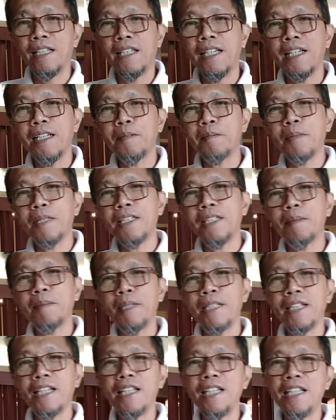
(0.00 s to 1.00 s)
Yang
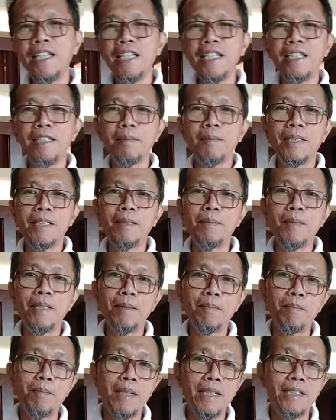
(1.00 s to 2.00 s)
pertama kali,
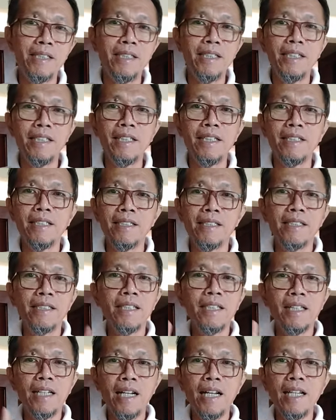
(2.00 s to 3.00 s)
teman-teman pastikan
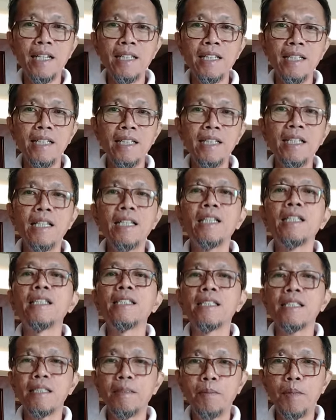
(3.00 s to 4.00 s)
sehari
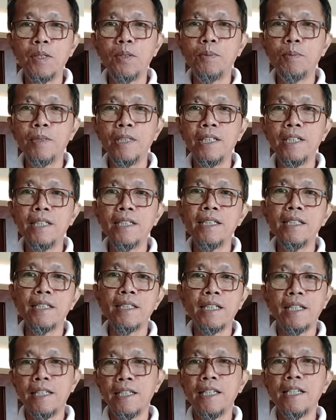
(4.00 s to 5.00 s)
sebelumnya
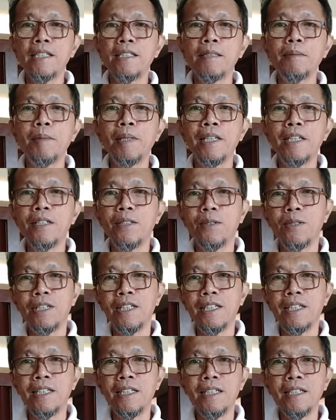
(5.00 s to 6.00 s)
kalian sebagai tour
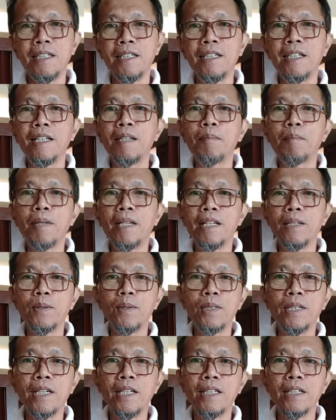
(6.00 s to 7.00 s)
leader
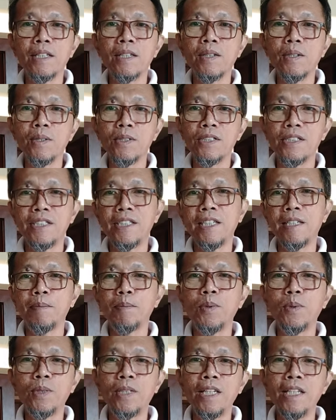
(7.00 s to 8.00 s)
melakukan cross-check
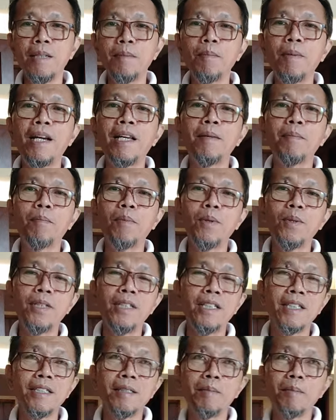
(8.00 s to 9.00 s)
booking by
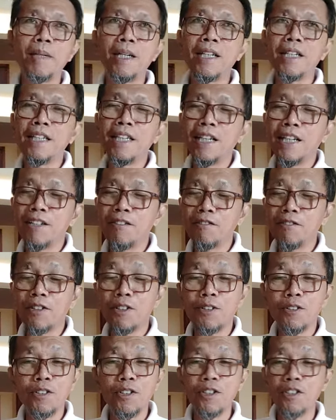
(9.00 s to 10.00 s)
phone ke bagian
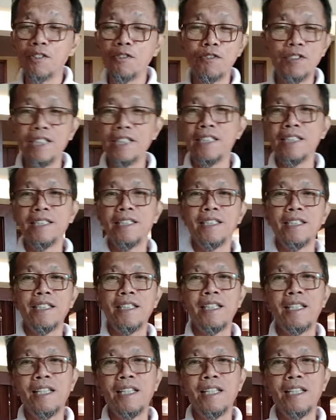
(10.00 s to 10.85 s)
front office.